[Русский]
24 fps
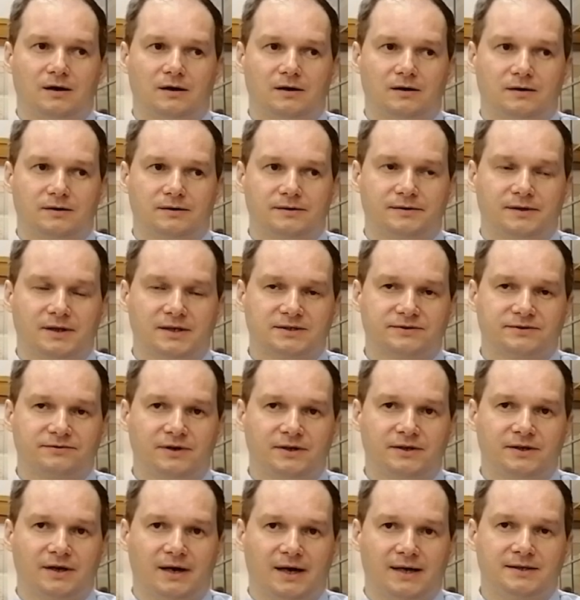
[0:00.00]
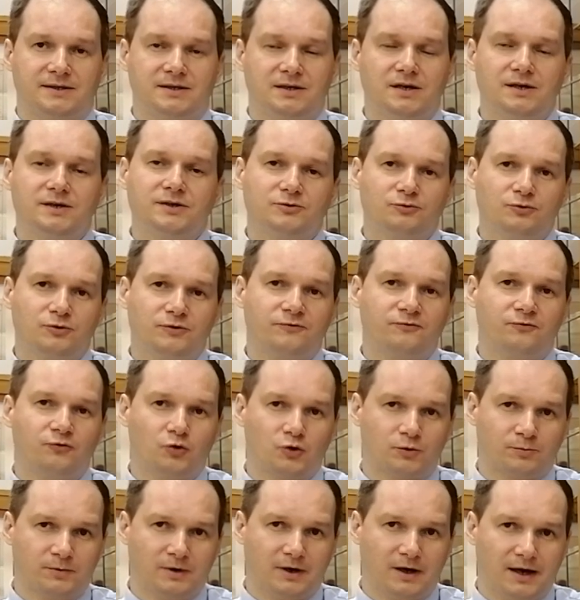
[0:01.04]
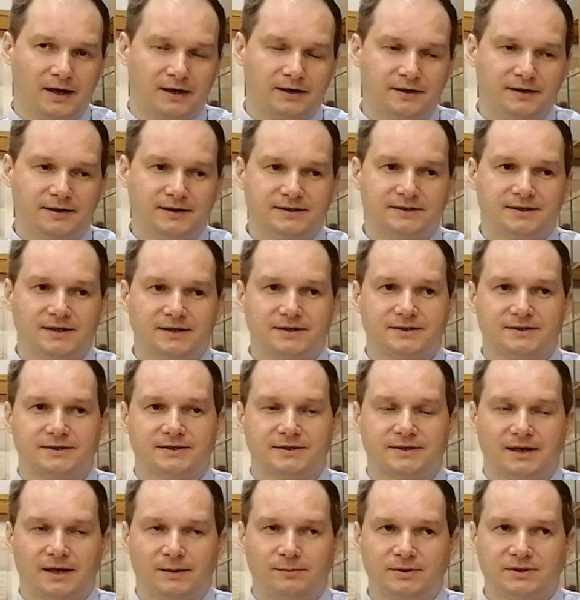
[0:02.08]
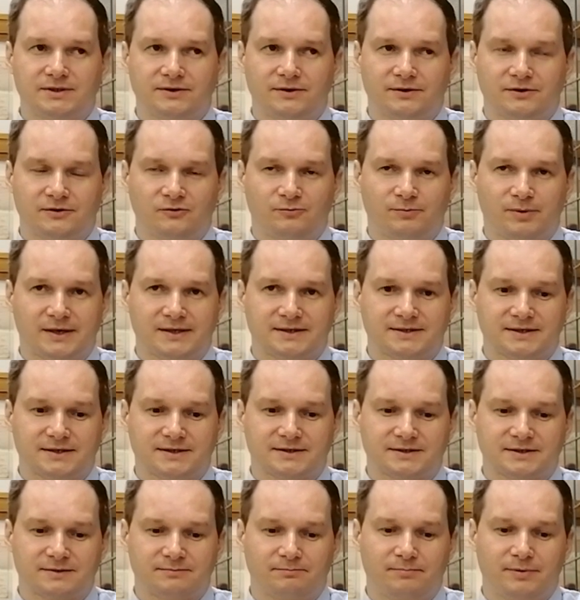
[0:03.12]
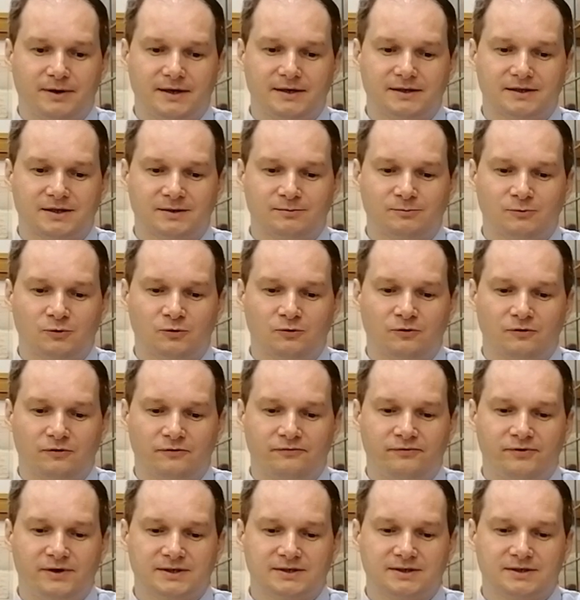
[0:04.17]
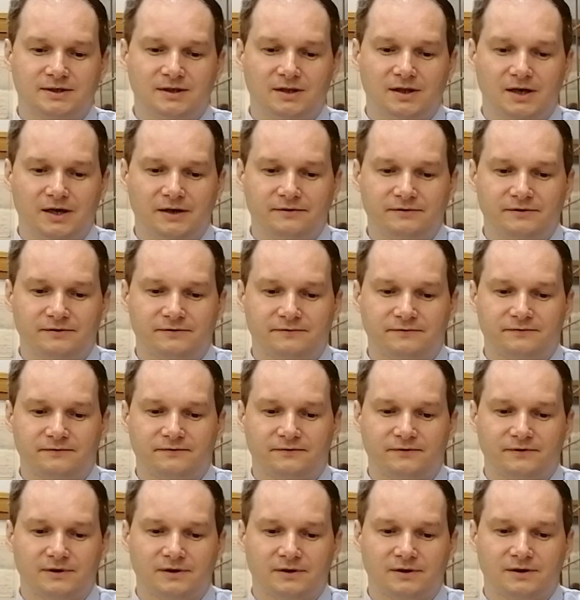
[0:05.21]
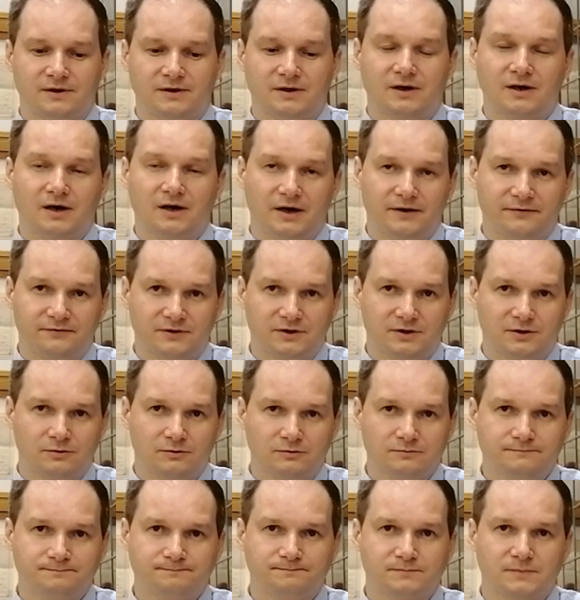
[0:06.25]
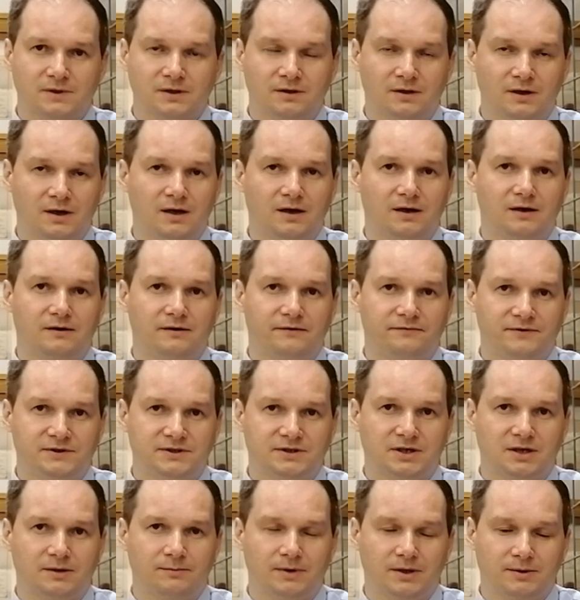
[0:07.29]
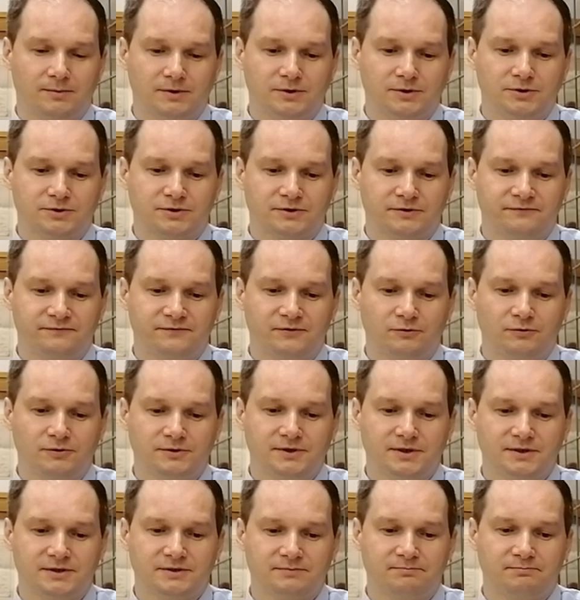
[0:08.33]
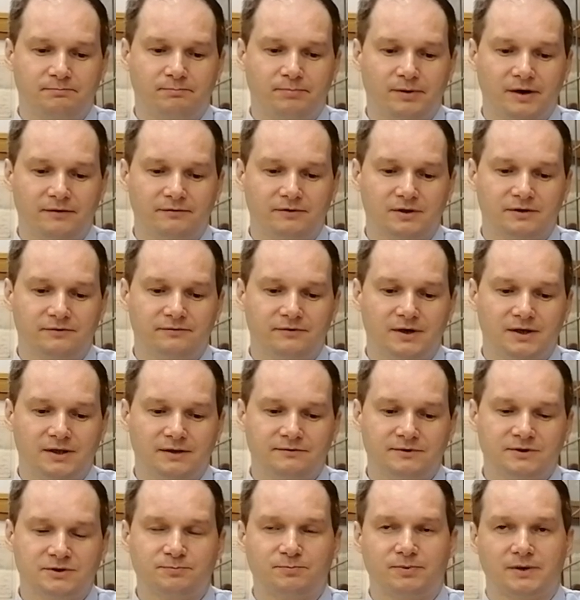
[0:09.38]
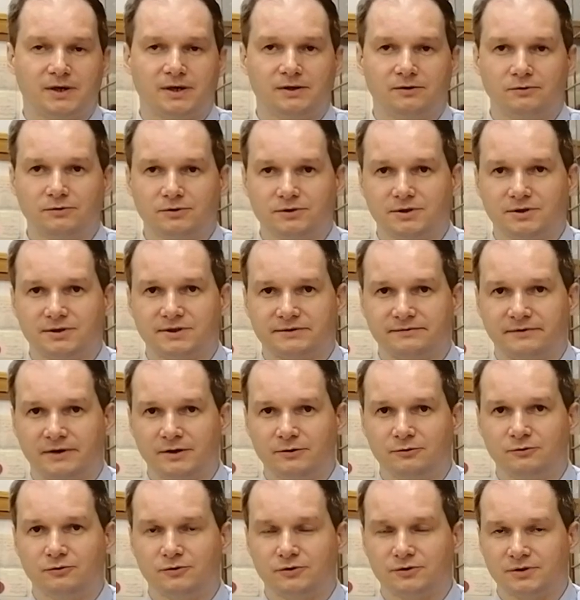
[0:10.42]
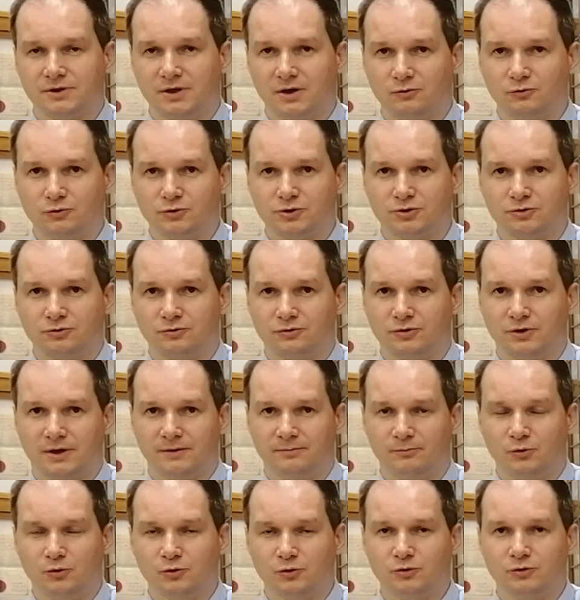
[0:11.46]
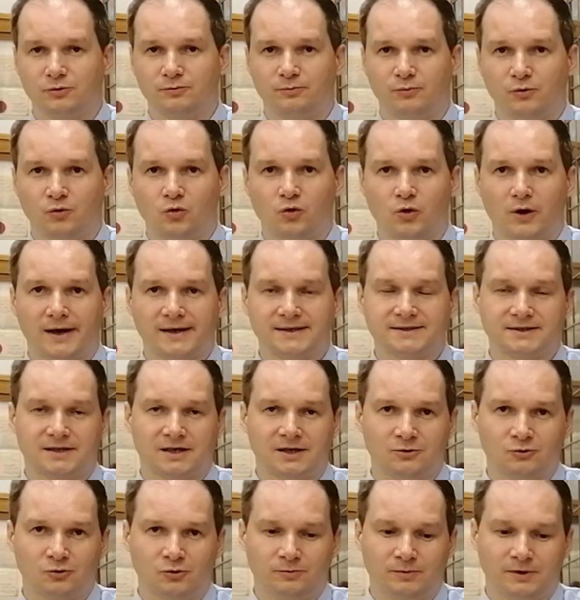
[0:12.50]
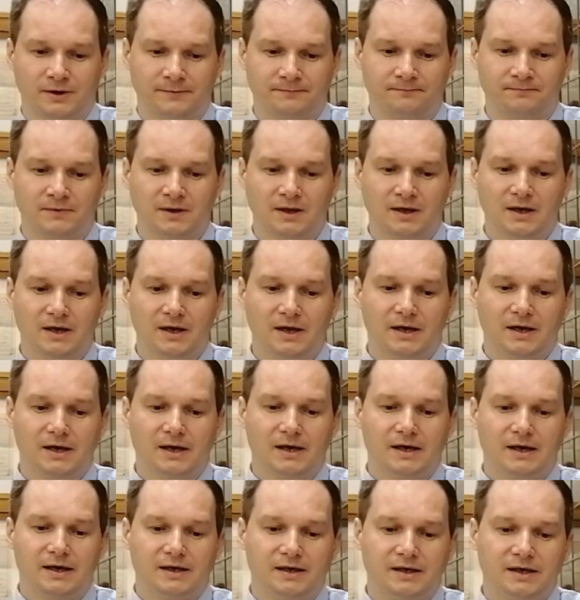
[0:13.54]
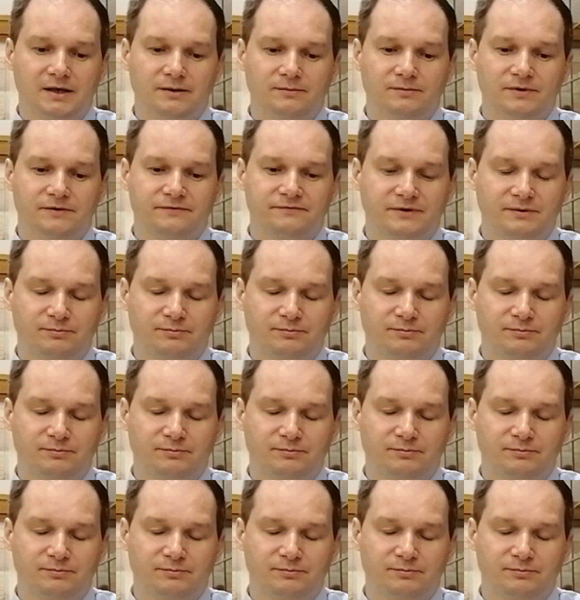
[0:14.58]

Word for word: э, название отделений, ну и форма организации образовательного процесса. Поэтому, возглавив э, кафедру, на физико-математическом факультете Павел Иванович продолжил свою научную работу по астрономии. Им